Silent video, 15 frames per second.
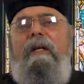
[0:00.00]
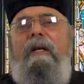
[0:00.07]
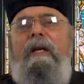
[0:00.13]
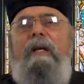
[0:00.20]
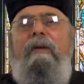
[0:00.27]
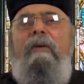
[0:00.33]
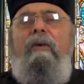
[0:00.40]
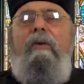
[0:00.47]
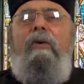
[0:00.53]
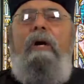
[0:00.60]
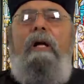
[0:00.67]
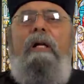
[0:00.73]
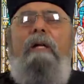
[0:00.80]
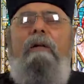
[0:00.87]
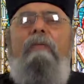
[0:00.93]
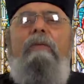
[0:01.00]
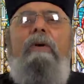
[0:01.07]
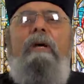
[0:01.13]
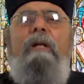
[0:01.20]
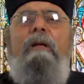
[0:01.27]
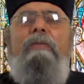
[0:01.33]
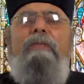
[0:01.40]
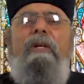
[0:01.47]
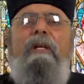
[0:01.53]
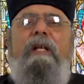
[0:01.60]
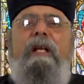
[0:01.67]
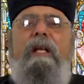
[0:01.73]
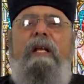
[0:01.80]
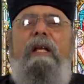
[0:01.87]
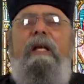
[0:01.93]
هيروح يعني جهنم وجهنم
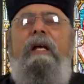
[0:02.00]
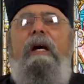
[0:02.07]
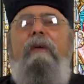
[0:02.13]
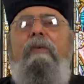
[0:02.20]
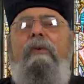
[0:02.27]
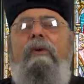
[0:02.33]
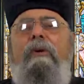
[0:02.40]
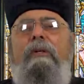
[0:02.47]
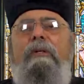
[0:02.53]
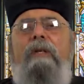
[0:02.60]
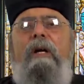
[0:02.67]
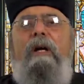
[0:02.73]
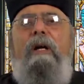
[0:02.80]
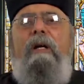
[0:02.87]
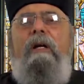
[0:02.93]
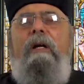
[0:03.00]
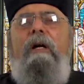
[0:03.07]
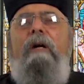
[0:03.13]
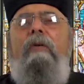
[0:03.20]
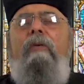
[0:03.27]
شكلها إيه أو يروح النار